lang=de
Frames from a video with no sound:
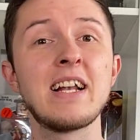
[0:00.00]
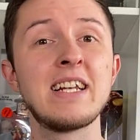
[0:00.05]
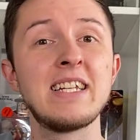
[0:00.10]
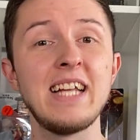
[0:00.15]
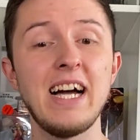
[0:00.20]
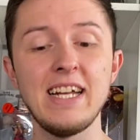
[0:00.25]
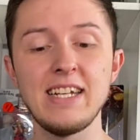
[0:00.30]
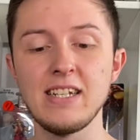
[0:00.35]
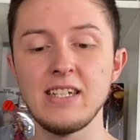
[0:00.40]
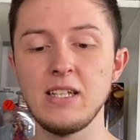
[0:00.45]

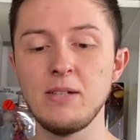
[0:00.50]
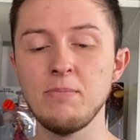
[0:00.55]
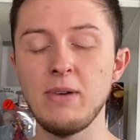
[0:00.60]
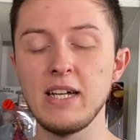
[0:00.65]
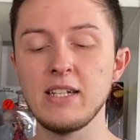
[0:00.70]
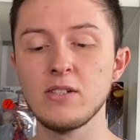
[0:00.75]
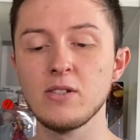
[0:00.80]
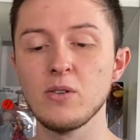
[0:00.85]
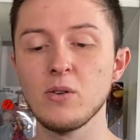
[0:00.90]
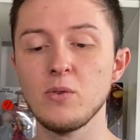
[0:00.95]
Leider nicht
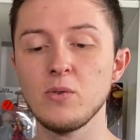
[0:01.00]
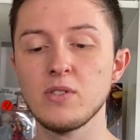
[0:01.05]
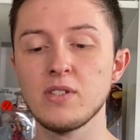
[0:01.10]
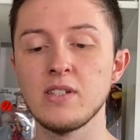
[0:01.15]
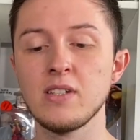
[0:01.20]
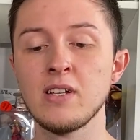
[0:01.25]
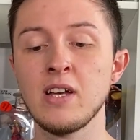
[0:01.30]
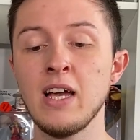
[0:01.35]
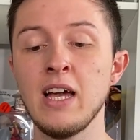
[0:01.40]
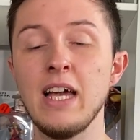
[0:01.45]
meine
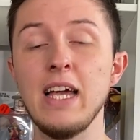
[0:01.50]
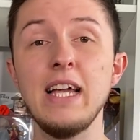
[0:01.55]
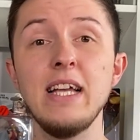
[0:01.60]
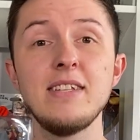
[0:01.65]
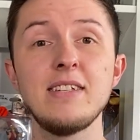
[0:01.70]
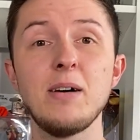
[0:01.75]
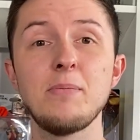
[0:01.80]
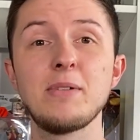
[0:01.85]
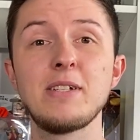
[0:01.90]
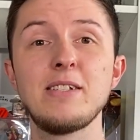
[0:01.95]
Größe,
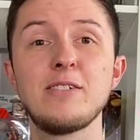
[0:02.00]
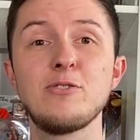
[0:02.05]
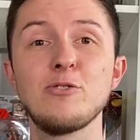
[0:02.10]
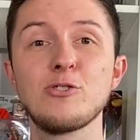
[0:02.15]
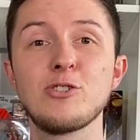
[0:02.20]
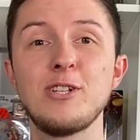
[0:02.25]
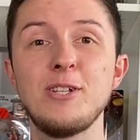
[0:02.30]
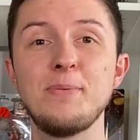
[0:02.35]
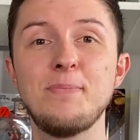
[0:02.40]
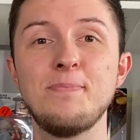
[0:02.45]
ist aber nicht so
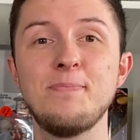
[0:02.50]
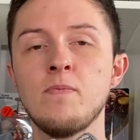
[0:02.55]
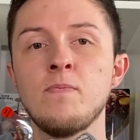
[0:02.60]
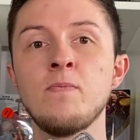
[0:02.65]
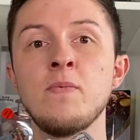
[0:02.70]
schlimm.